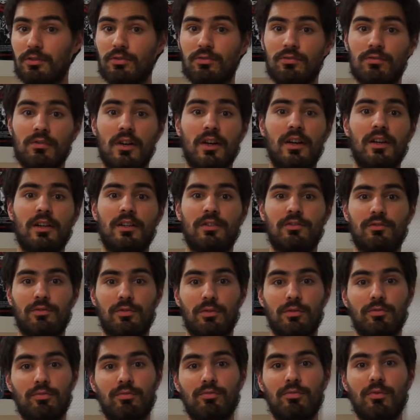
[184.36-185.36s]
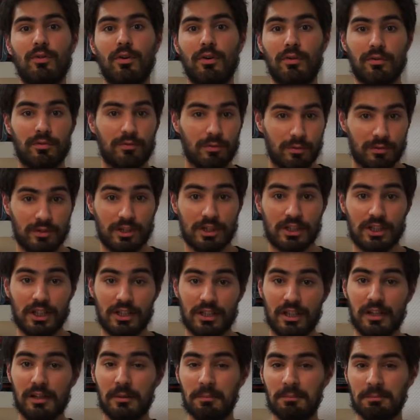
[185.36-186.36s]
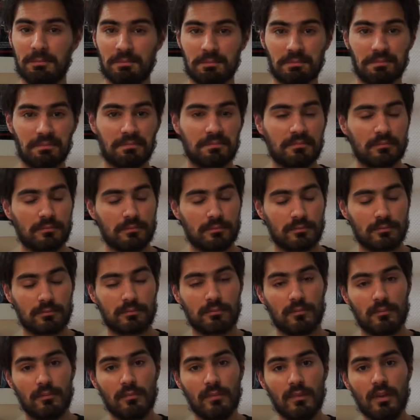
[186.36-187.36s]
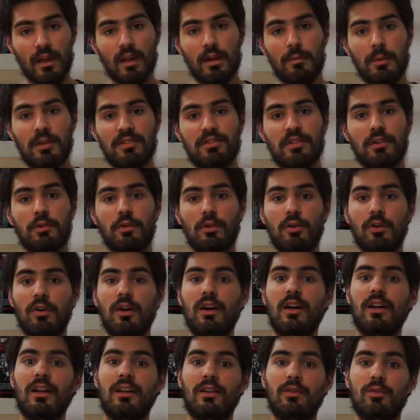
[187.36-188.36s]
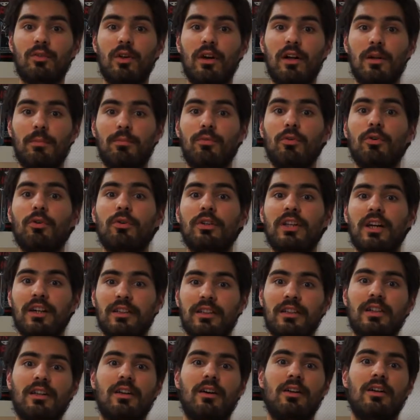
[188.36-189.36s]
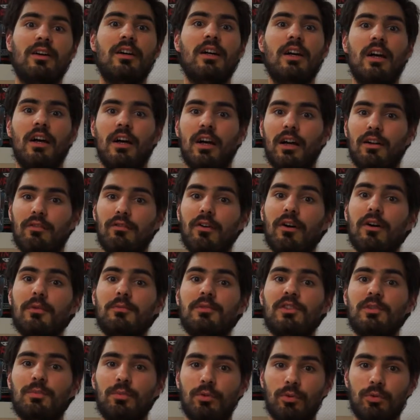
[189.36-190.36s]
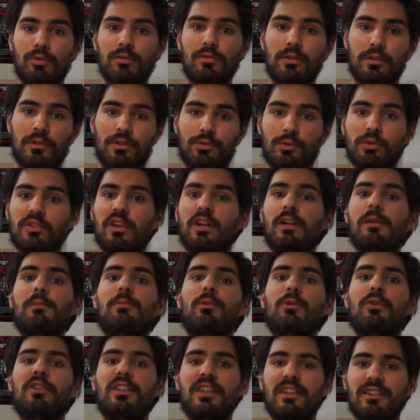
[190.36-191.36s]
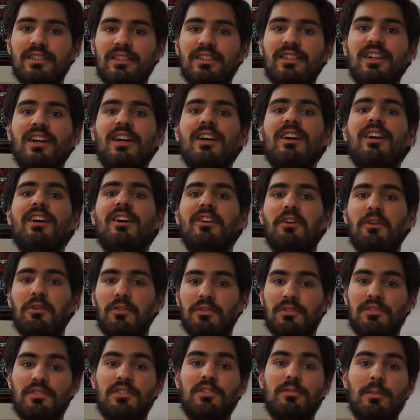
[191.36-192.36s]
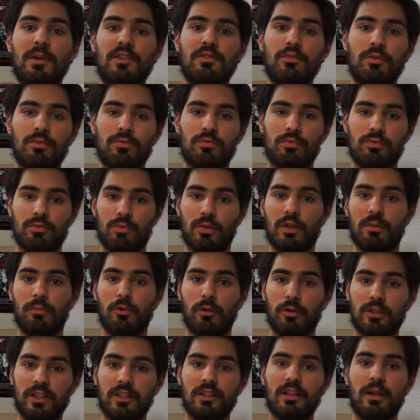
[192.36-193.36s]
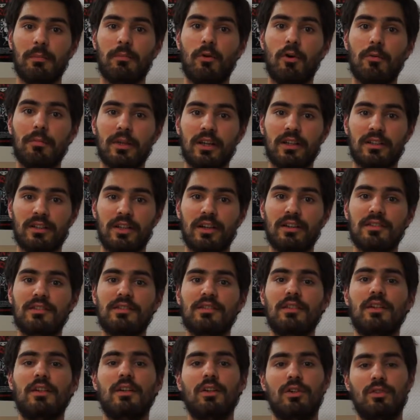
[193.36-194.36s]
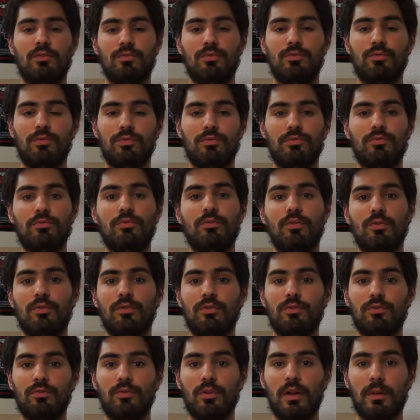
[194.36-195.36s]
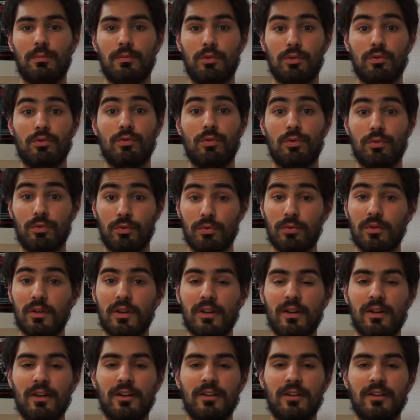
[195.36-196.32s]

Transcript: bijoux, surtout ceux de chez Chanel, eh ben, c'est qu'elle peut regarder, elle, va un petit peu au devant des autres, elle peut regarder ce qui se passe dans le donjon, elle peut regarder la première carte du dessus de, la pioche de vieux.